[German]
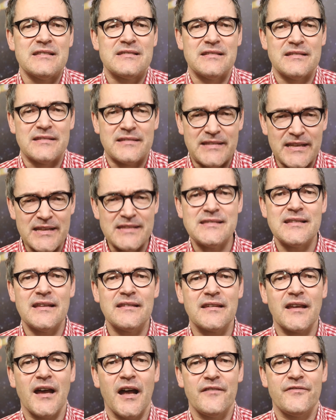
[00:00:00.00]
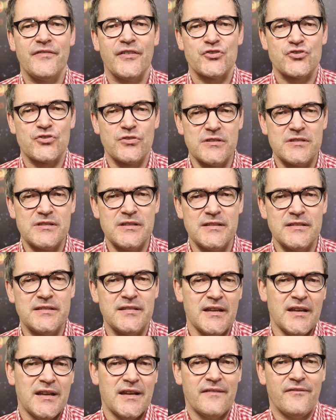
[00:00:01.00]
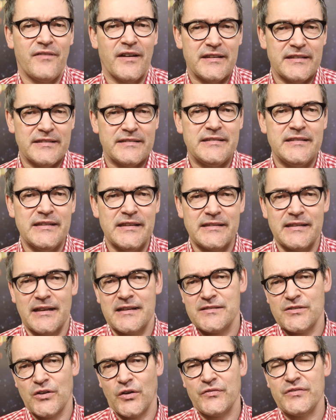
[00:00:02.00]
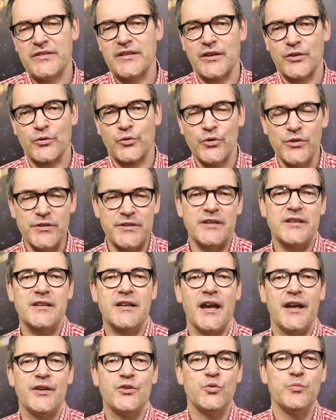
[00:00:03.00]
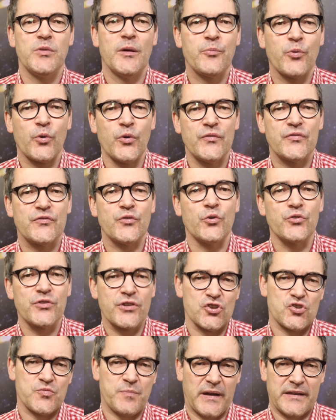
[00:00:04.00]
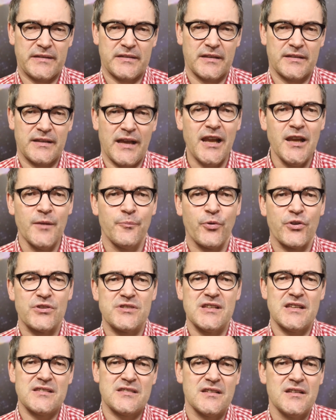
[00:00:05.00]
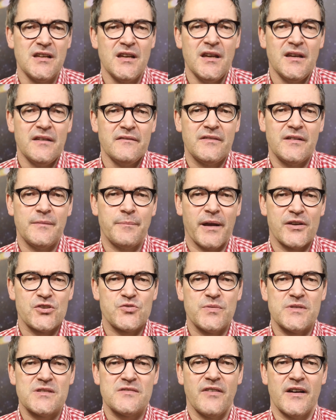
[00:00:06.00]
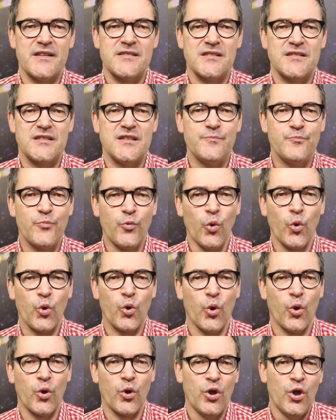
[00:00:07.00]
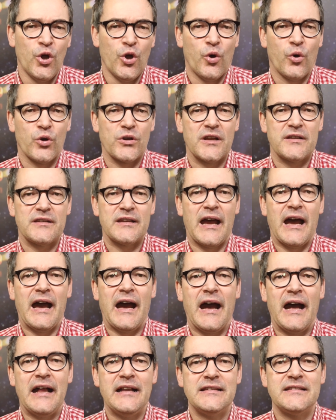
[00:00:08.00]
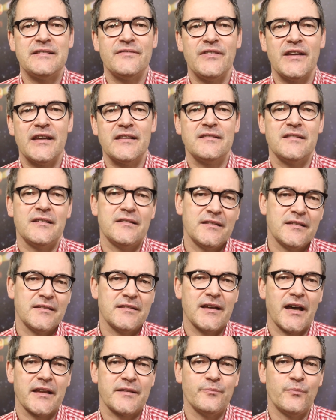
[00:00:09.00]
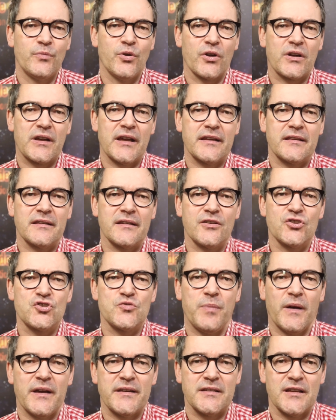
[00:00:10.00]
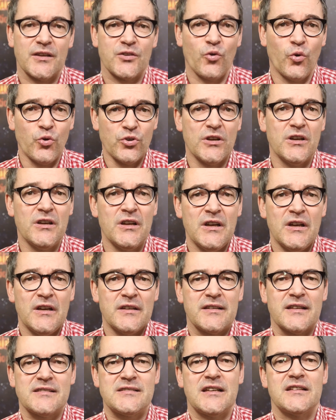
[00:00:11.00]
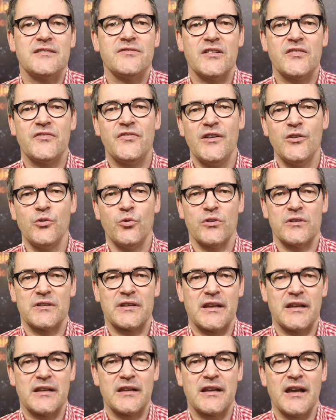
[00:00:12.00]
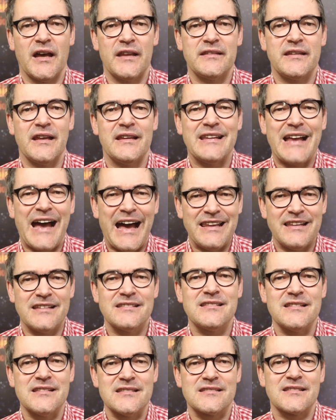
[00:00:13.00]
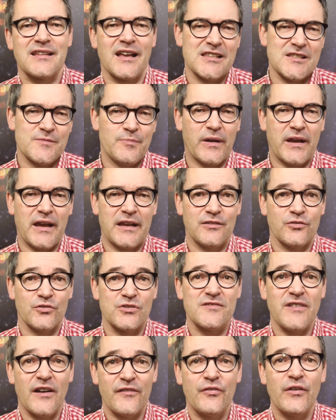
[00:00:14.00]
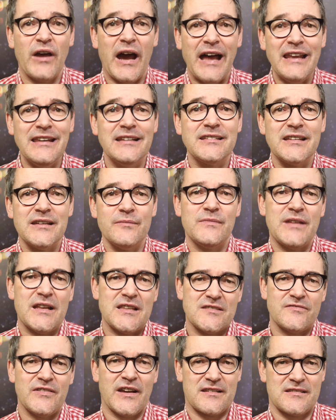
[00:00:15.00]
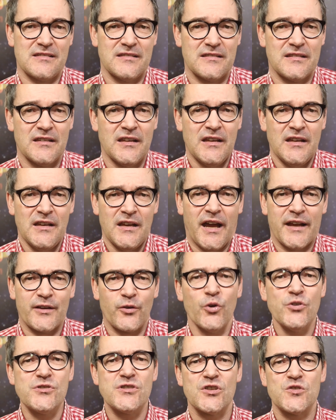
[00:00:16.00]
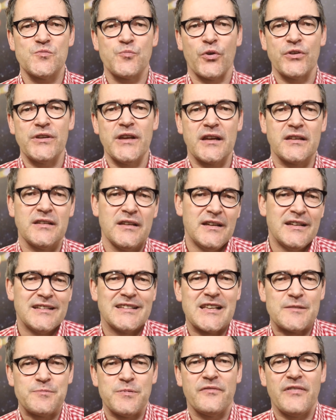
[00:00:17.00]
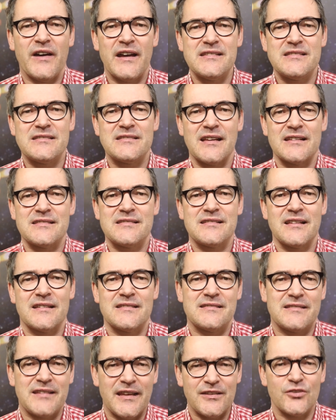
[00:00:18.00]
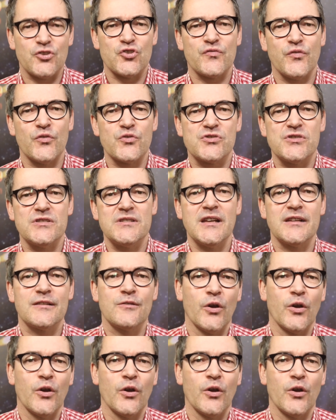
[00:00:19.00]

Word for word: sind dezentral verschlüsselt, validiert, also auf ihre Gültigkeit überprüft und gespeichert. Alle Prozesse, wie beispielsweise die Buchung oder der Erhalt werden in den Datenblockketten gespeichert, ohne dass etwas verloren gehen kann, denn alles ist transparent und zwar für alle, die im Netzwerk sind. Ein größeres Projekt, das beweist, dass das technisch funktioniert,